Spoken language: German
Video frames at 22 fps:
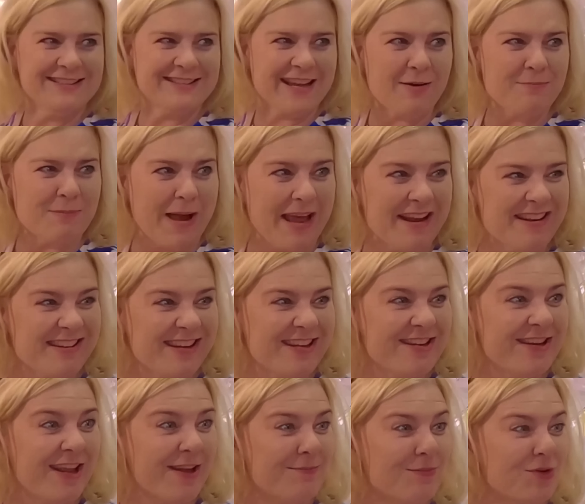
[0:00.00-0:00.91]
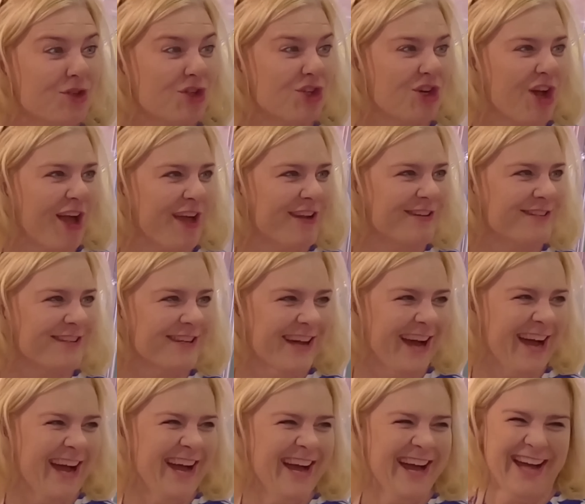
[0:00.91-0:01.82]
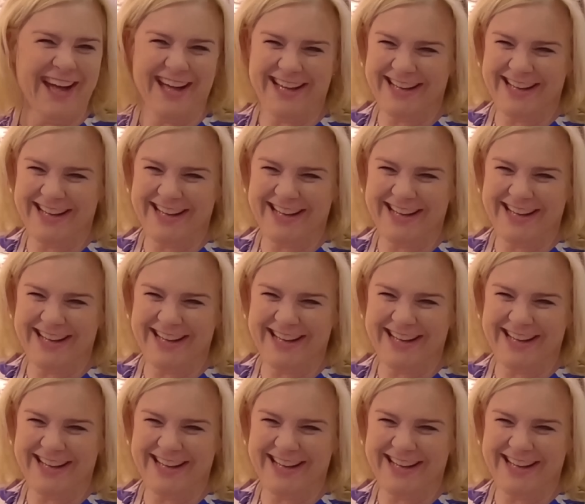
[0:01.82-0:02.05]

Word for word: wünsche meinen Kindern Bescheid. Sehr gut.